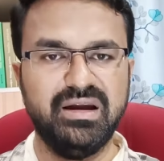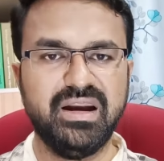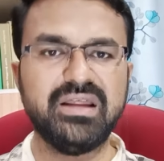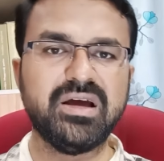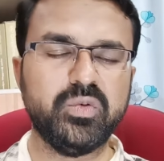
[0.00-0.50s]

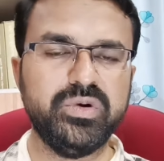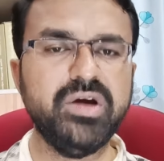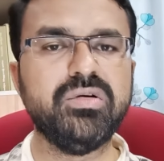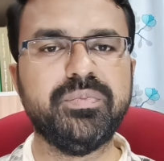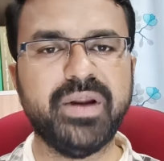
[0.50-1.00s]
நடக்கக்கூடிய
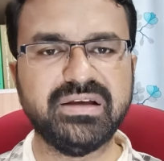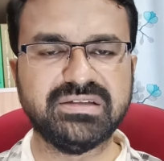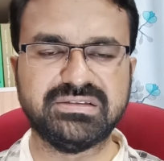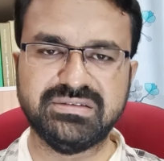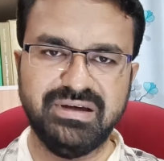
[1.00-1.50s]
ஒரு
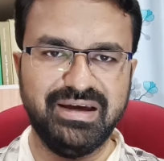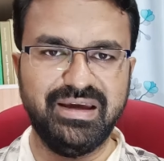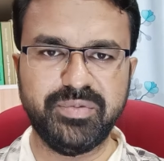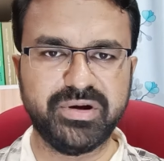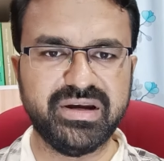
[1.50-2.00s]
ப்ராசஸ்
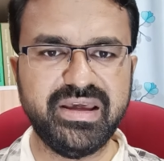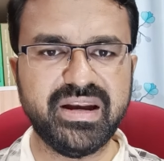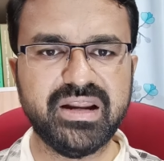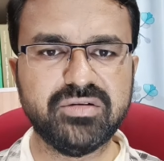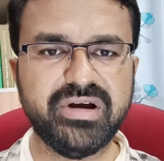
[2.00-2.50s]
இப்போ
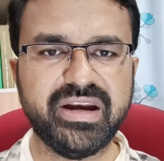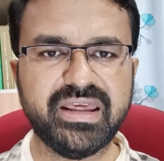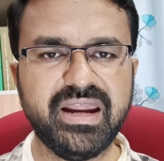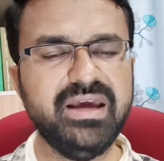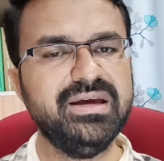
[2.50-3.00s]
கிளியராக இருக்கும்னு
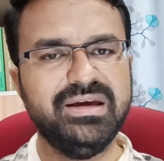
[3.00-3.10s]
நினைக்கிறேன்